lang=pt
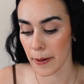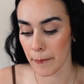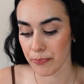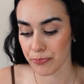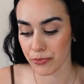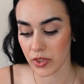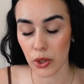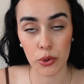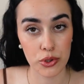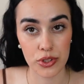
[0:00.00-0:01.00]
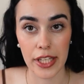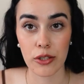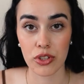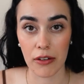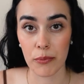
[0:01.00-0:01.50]
Um, eu gostei,
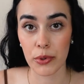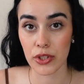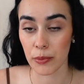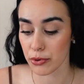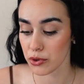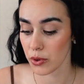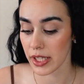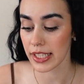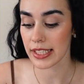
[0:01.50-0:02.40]
gostava muito da professora.